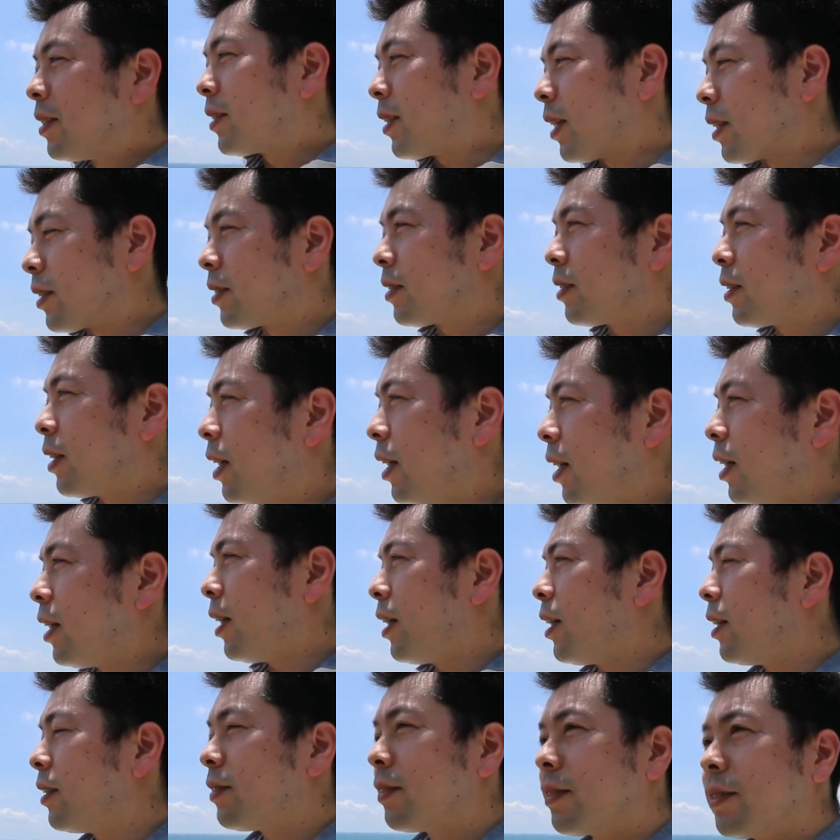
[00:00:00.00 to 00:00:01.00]
さす
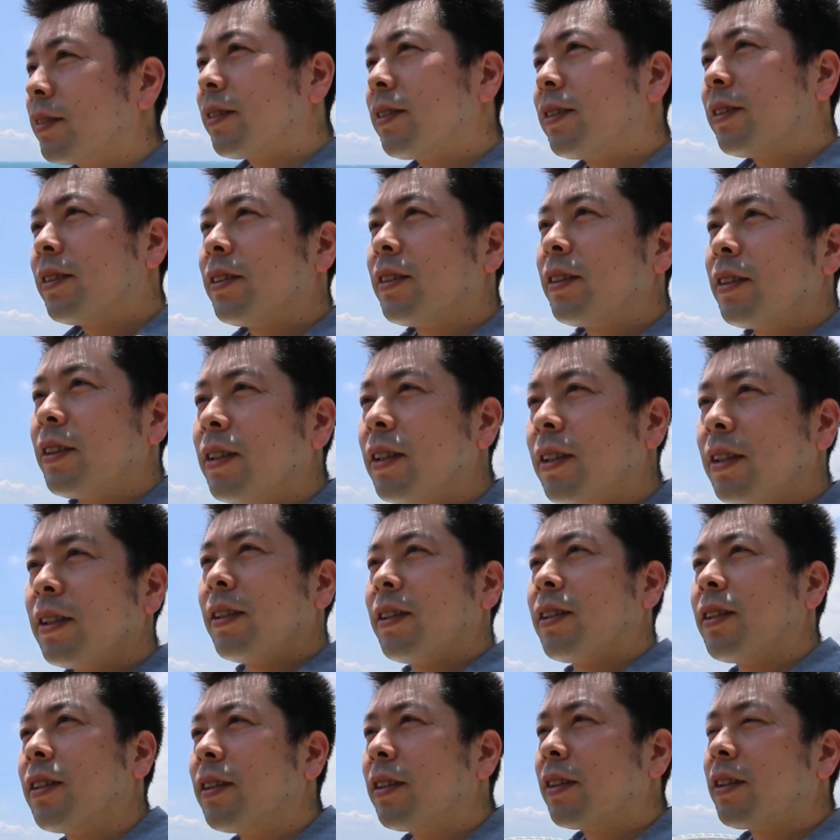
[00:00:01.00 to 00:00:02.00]
が
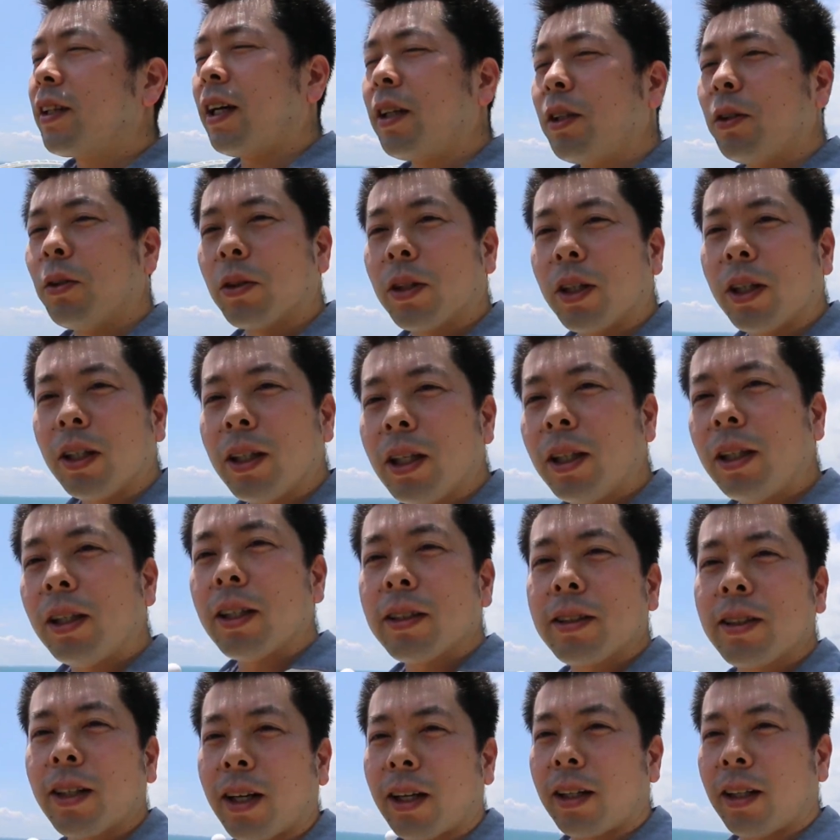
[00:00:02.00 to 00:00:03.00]
太陽ギンギン
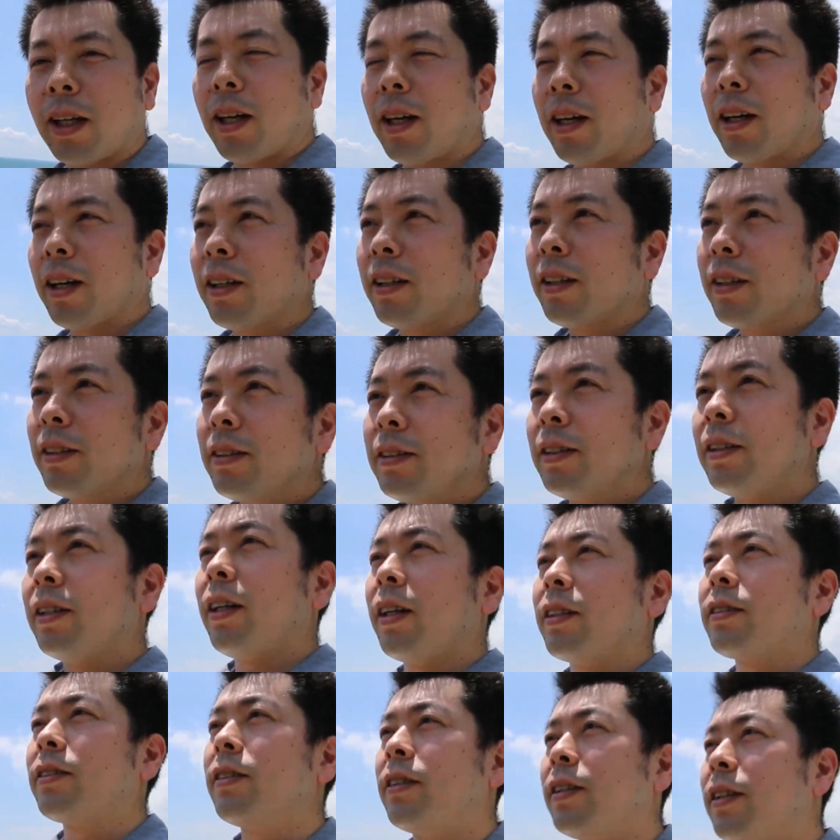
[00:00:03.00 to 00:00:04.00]
ですからね、
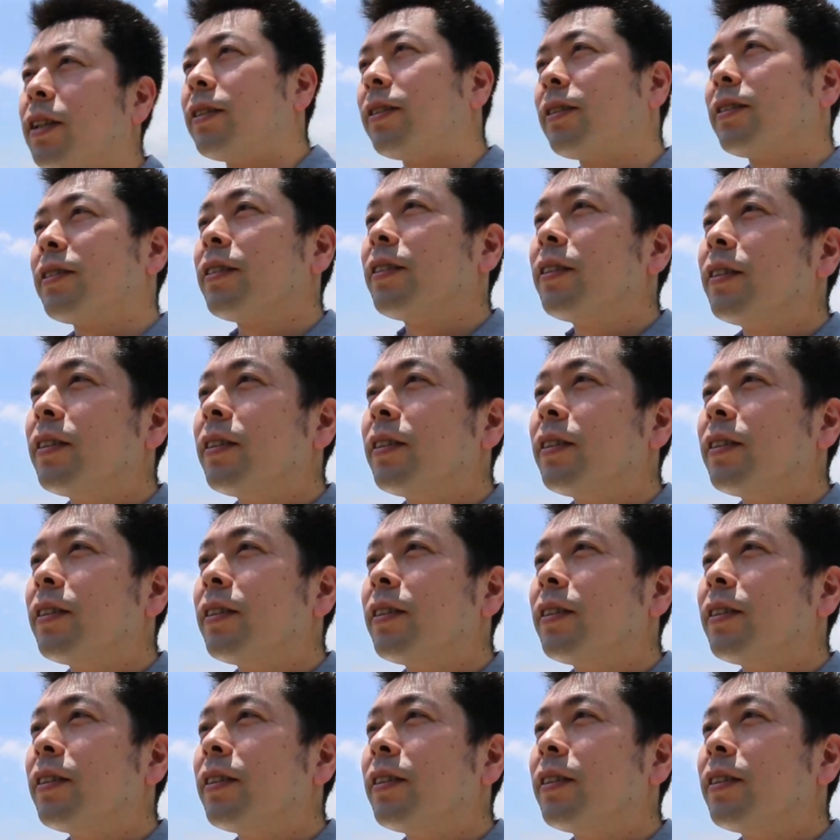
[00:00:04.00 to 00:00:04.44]
暑いです。